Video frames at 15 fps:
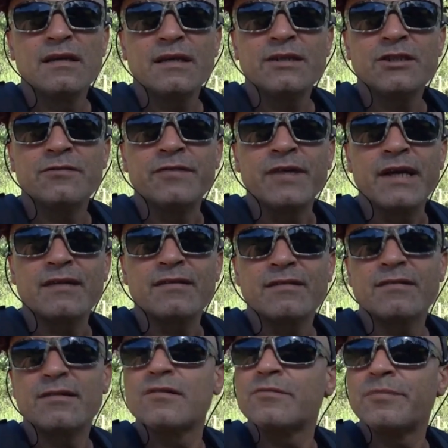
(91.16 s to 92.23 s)

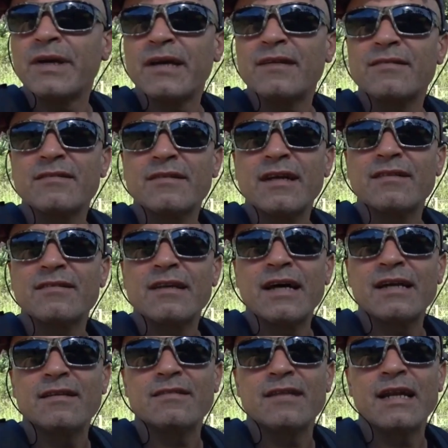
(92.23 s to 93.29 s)
diversas espécies das
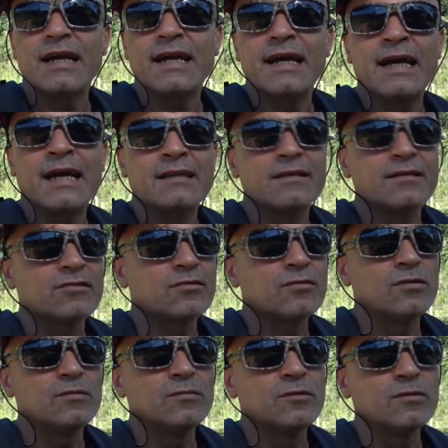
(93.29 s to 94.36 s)
áreas alagadas,
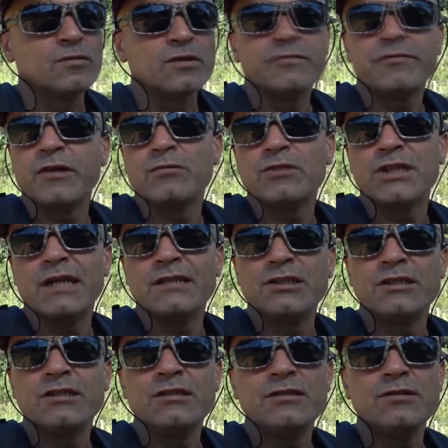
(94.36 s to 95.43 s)
como o
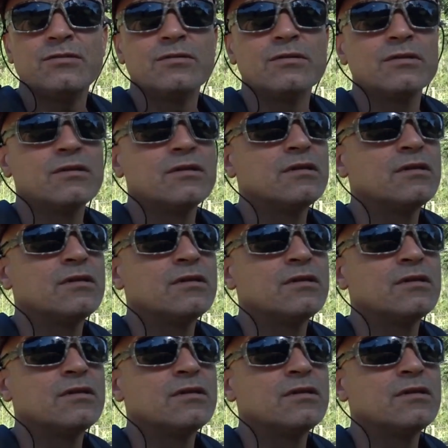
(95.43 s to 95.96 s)
enferrujadinho,